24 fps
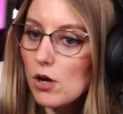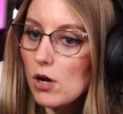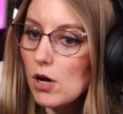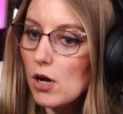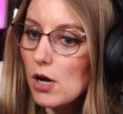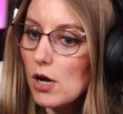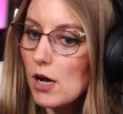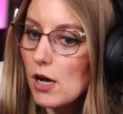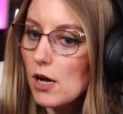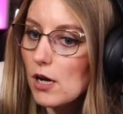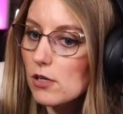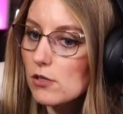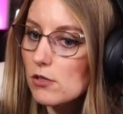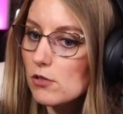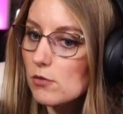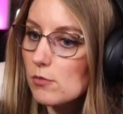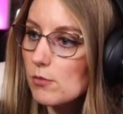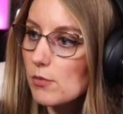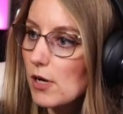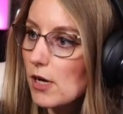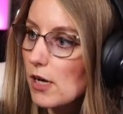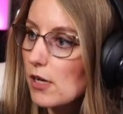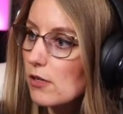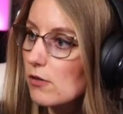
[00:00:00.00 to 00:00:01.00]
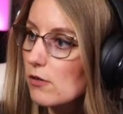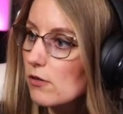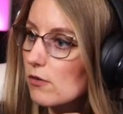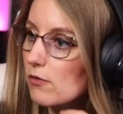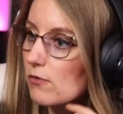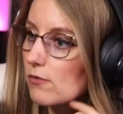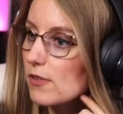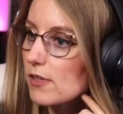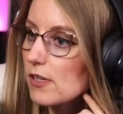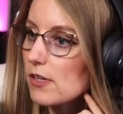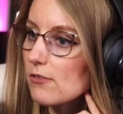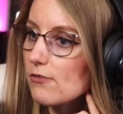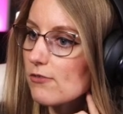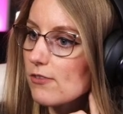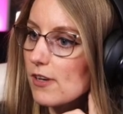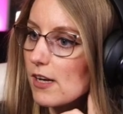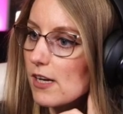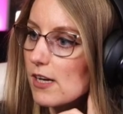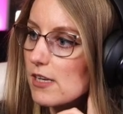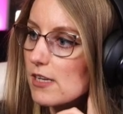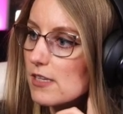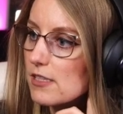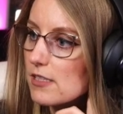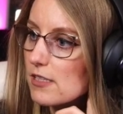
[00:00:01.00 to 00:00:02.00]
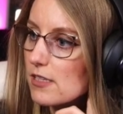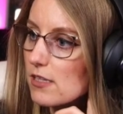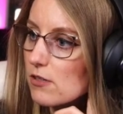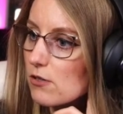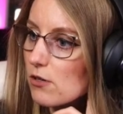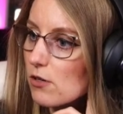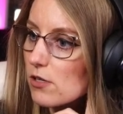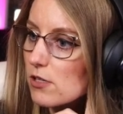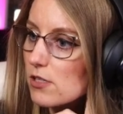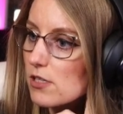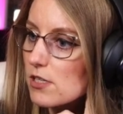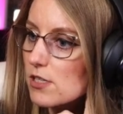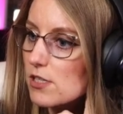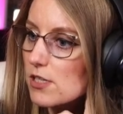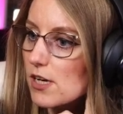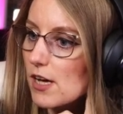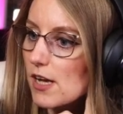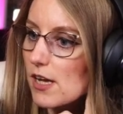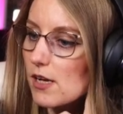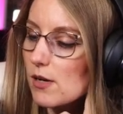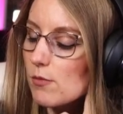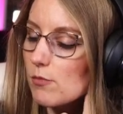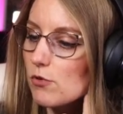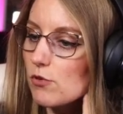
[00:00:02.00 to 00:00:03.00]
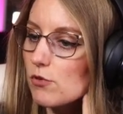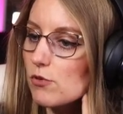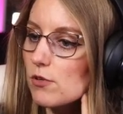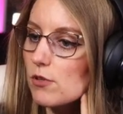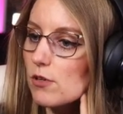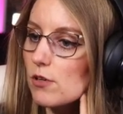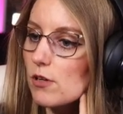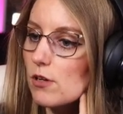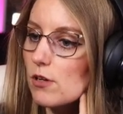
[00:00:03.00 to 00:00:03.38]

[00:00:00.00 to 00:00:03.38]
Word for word: Ach du meine. Wie gefährlich sind toxische Eigenblüten?